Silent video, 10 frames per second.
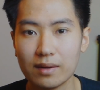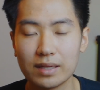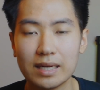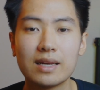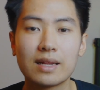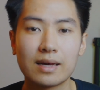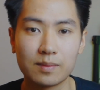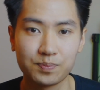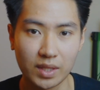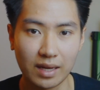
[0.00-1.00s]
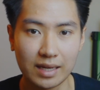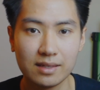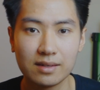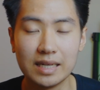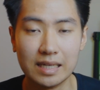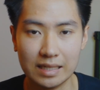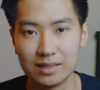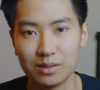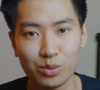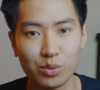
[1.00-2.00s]
Vậy nên là hãy để
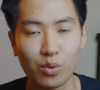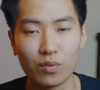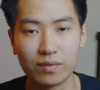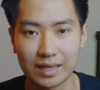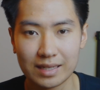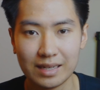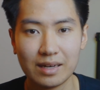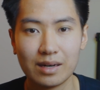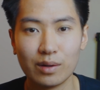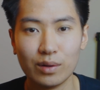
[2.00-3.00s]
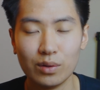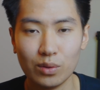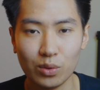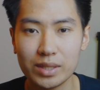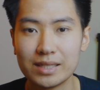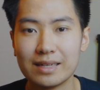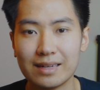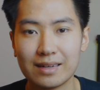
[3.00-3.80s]
ý tới Google và luôn